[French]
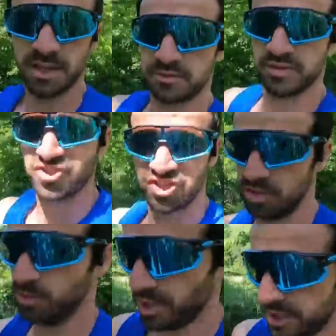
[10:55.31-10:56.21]
En fait
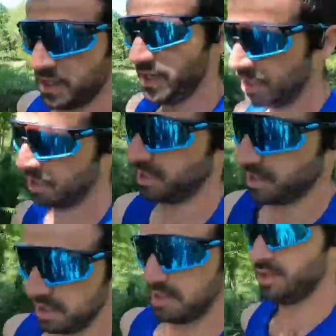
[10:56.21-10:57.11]
j'ai eu les,
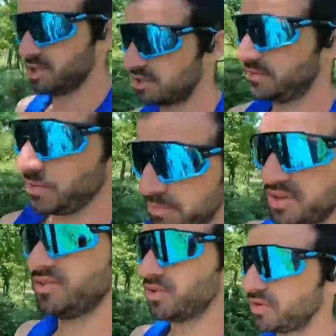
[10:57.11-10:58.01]
j'ai fait une
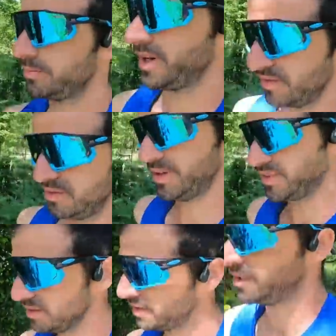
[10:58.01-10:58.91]
prise de sang mardi
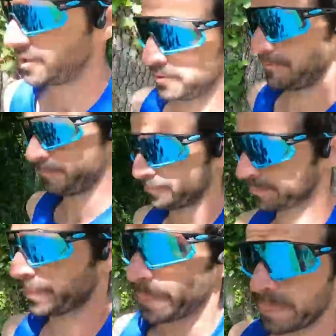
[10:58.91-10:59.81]
matin
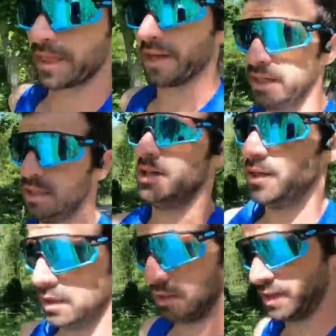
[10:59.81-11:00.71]
et euh,
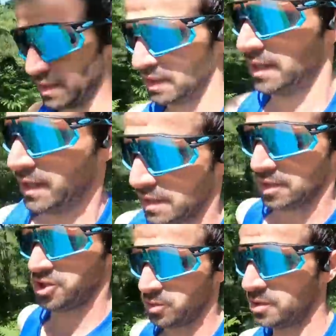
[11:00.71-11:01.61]

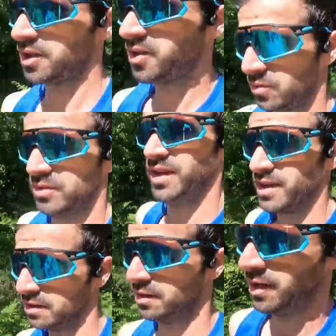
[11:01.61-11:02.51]
j'ai eu les résultats.